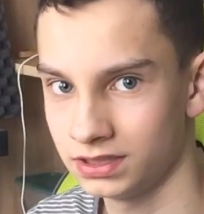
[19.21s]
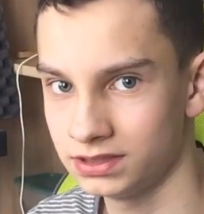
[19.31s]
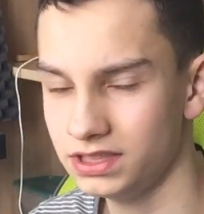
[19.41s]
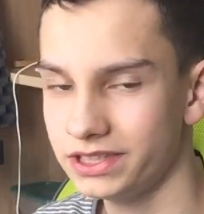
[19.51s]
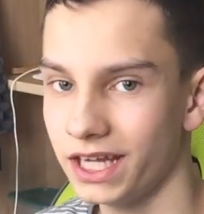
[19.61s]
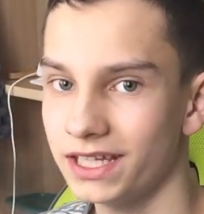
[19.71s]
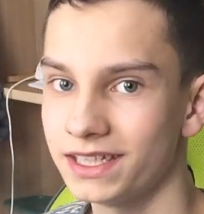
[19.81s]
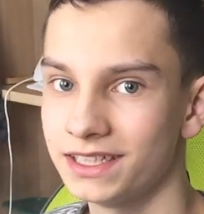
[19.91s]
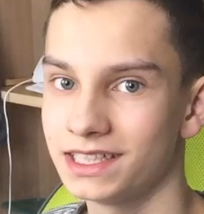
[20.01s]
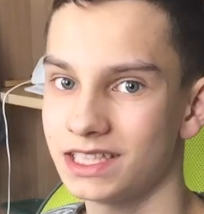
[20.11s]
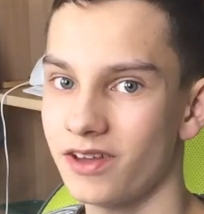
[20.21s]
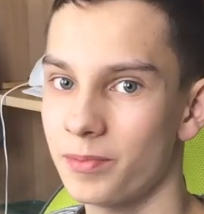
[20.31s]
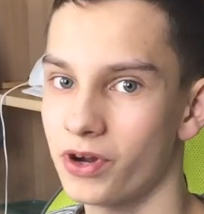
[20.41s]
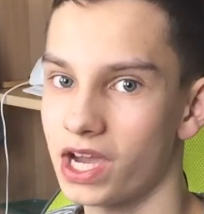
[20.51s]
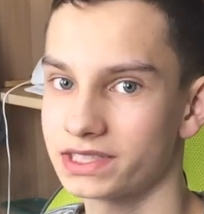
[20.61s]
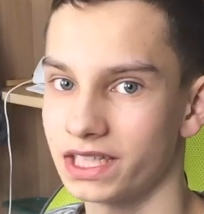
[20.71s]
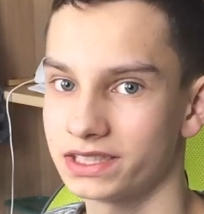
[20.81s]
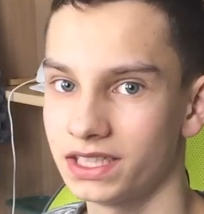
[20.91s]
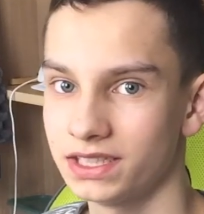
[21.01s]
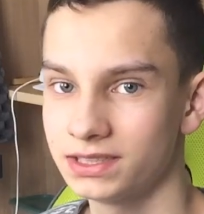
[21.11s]
Dzisiaj chcę Wam
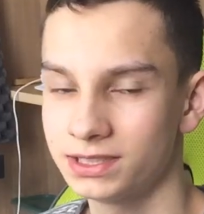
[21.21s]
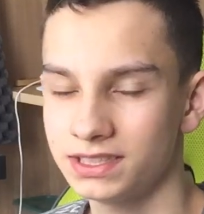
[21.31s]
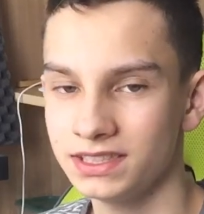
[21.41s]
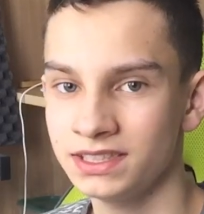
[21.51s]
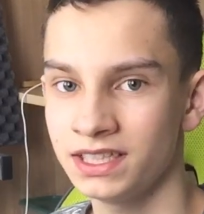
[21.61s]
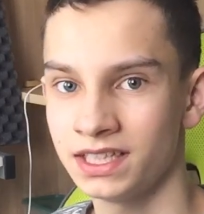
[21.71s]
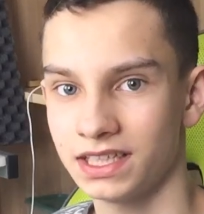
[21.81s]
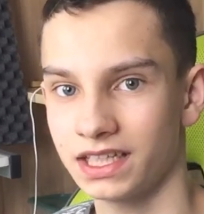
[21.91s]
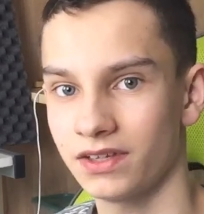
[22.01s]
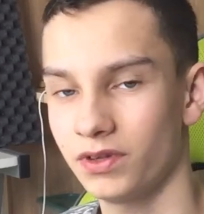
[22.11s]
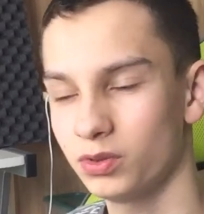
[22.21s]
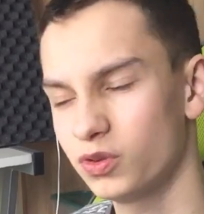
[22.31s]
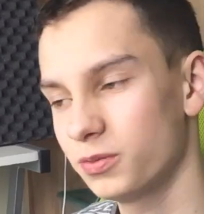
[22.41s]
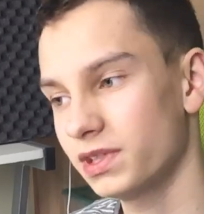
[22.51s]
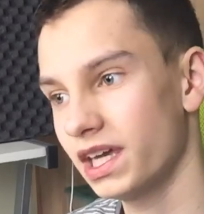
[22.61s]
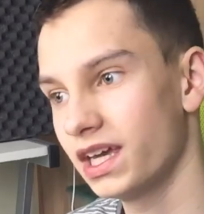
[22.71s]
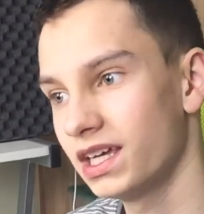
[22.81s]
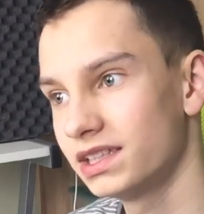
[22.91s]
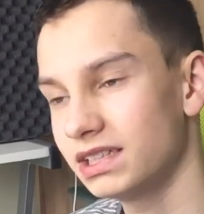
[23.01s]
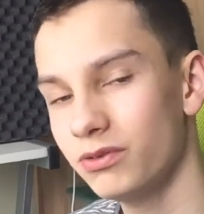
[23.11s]
pokazać trzy takie według mnie
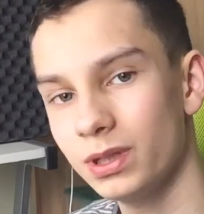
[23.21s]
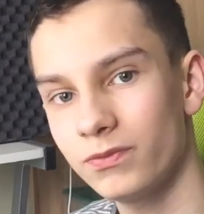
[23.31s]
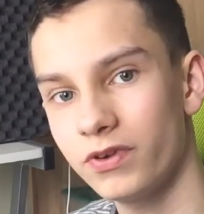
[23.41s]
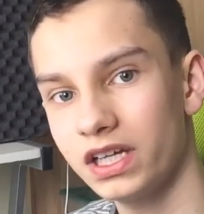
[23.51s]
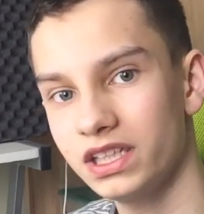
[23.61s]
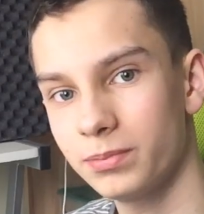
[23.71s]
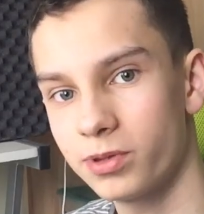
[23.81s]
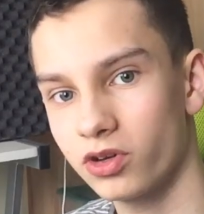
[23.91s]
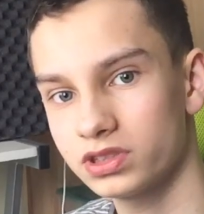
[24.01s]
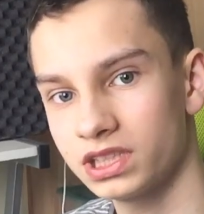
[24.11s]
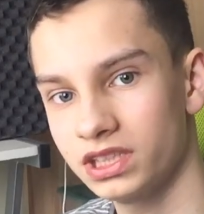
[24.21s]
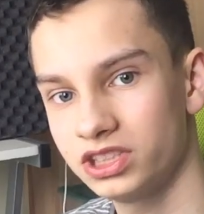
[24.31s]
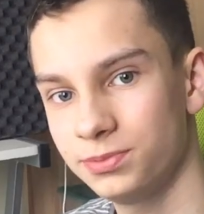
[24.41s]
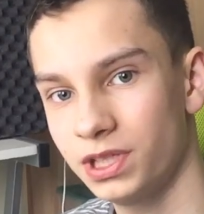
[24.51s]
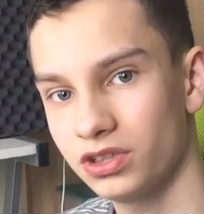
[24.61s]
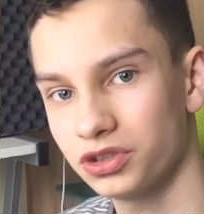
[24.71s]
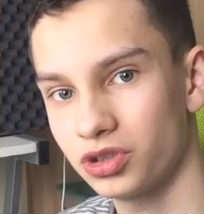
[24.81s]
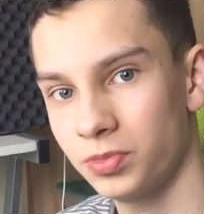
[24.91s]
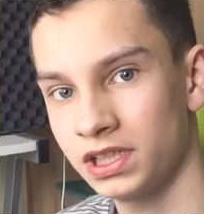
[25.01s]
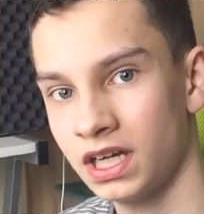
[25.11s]
całkiem fajne, proste i szybkie do
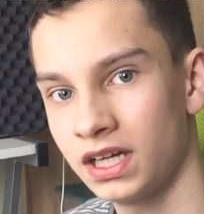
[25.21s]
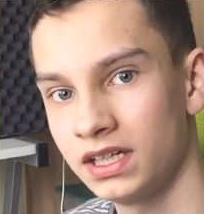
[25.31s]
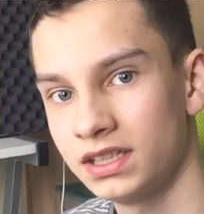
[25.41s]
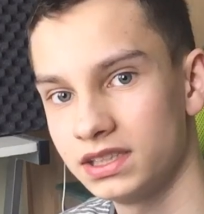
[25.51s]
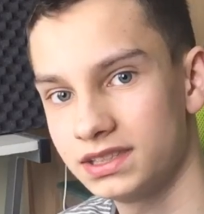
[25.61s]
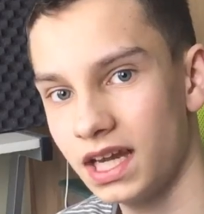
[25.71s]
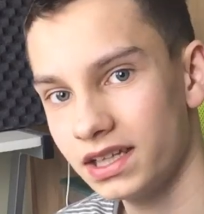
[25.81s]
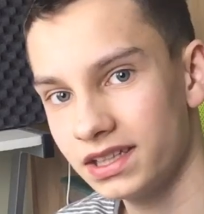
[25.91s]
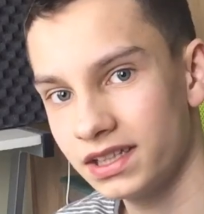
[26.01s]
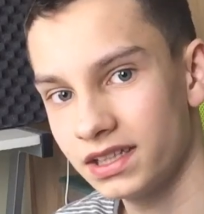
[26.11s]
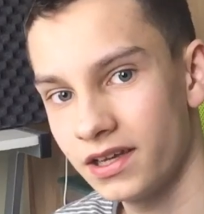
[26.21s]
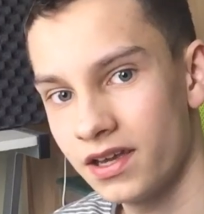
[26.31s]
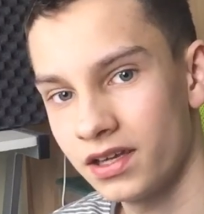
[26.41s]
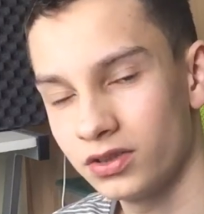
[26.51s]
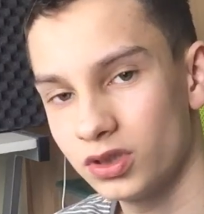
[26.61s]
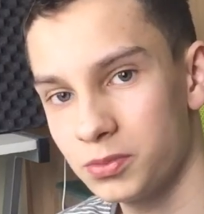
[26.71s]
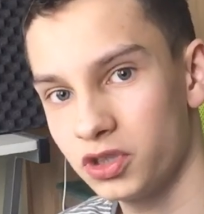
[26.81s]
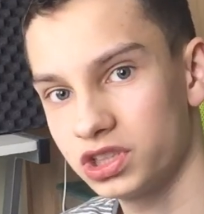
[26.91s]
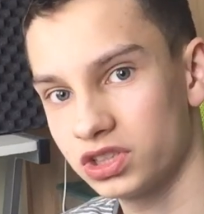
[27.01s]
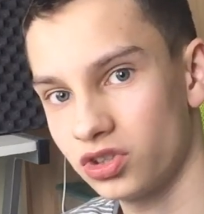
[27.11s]
zrobienia żarty, które
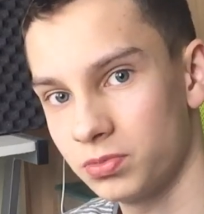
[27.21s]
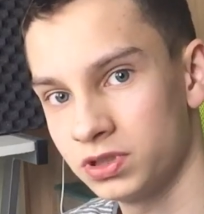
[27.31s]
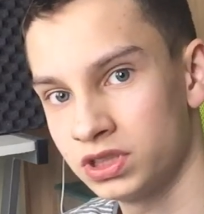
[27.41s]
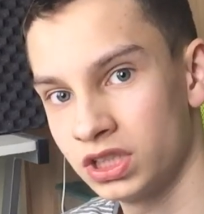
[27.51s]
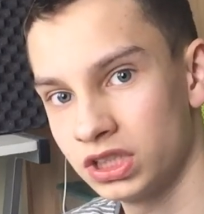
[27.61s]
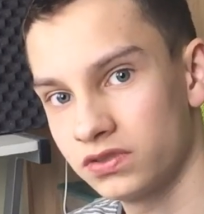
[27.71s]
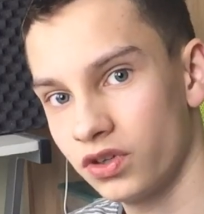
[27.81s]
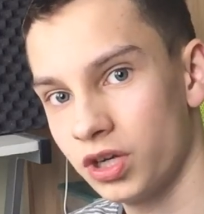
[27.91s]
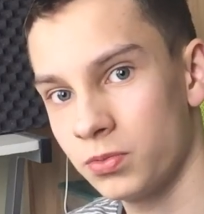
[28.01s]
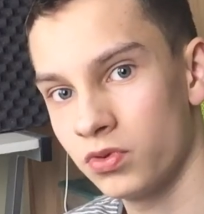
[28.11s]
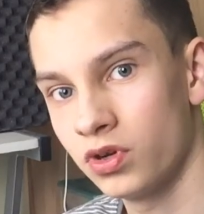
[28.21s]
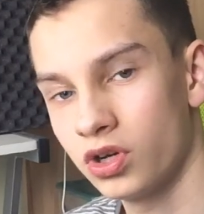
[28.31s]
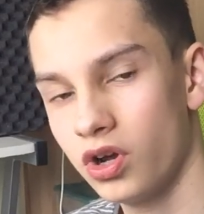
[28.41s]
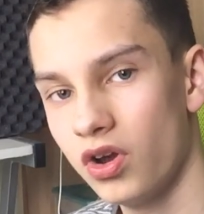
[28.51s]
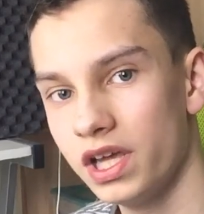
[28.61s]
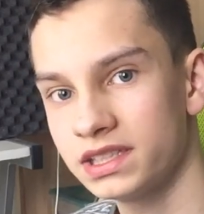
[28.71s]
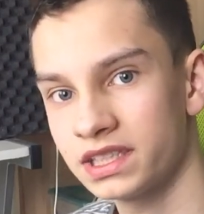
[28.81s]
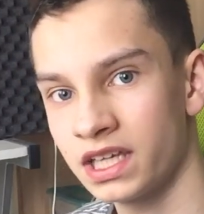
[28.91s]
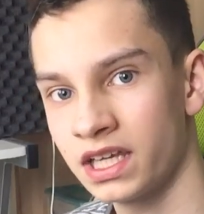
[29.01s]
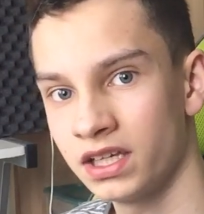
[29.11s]
możecie zrobić swojemu
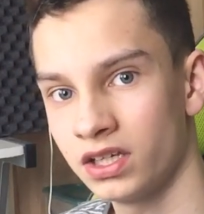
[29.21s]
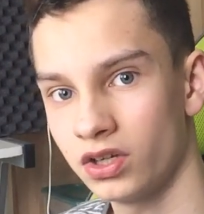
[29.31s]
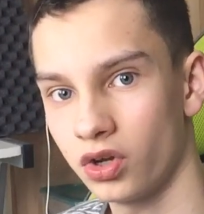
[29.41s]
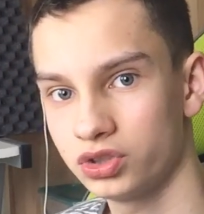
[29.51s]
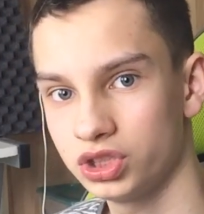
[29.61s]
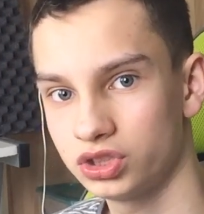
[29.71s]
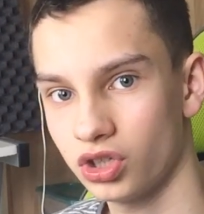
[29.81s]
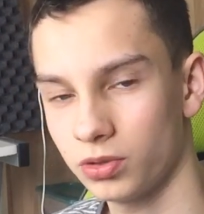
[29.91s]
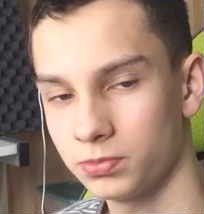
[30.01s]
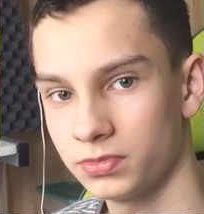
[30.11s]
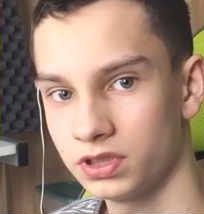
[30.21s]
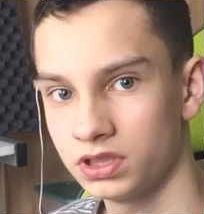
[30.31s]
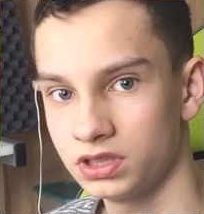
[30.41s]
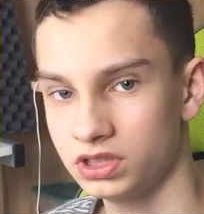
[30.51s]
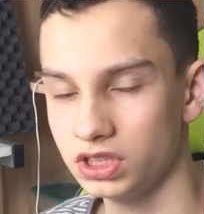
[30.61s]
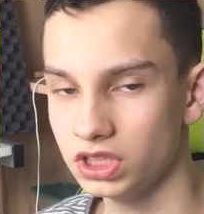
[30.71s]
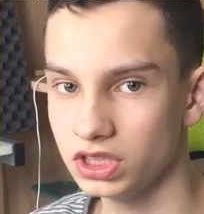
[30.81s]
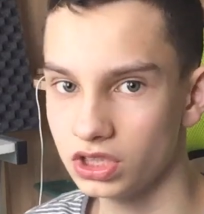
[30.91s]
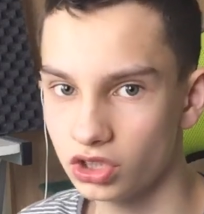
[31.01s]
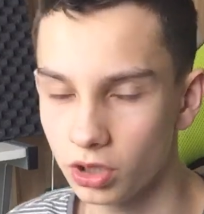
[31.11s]
koledze, rodzicom,
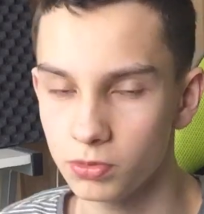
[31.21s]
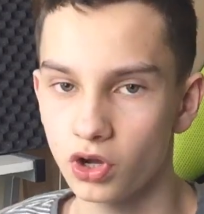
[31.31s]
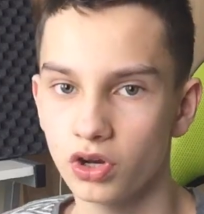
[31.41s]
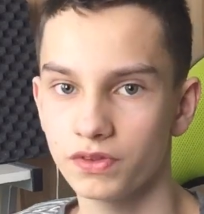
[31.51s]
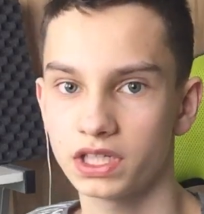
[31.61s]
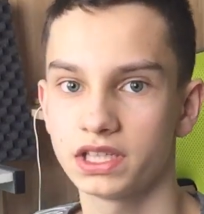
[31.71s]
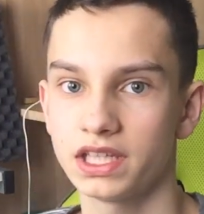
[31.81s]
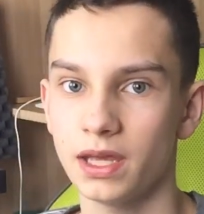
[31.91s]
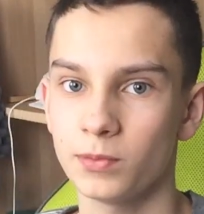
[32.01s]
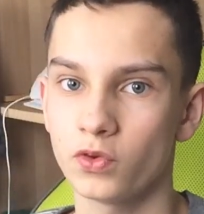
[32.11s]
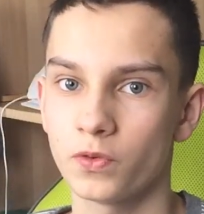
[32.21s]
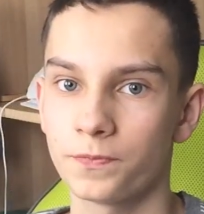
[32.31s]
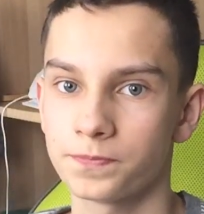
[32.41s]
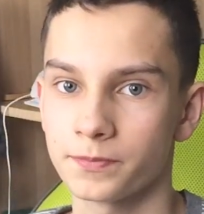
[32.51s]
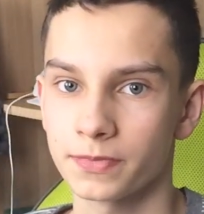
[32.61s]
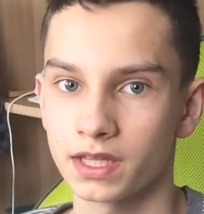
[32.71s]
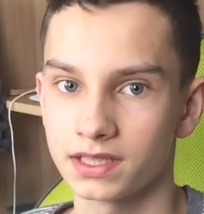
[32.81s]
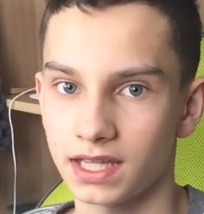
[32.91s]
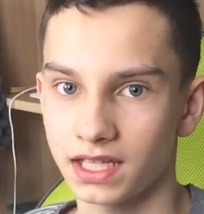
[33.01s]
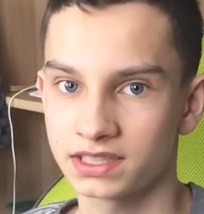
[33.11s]
czy komukolwiek innemu.
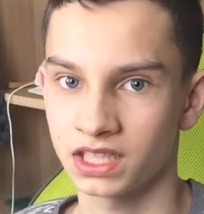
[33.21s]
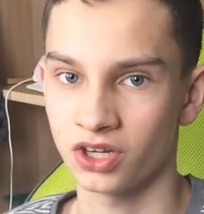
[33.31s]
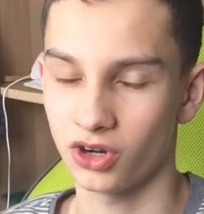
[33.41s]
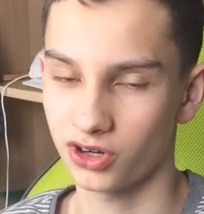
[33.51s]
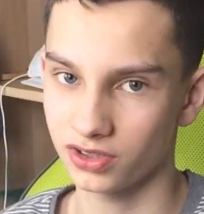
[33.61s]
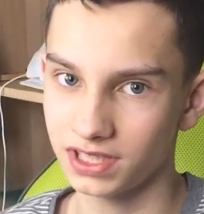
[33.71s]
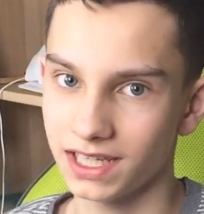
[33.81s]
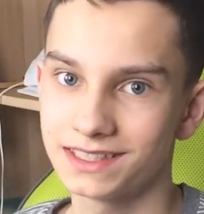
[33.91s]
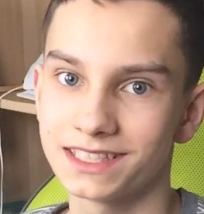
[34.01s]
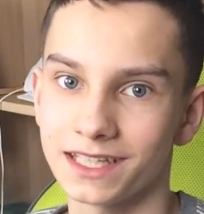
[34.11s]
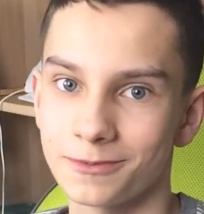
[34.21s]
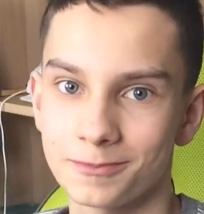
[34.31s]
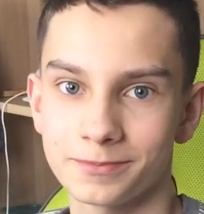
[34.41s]
Także oglądajcie.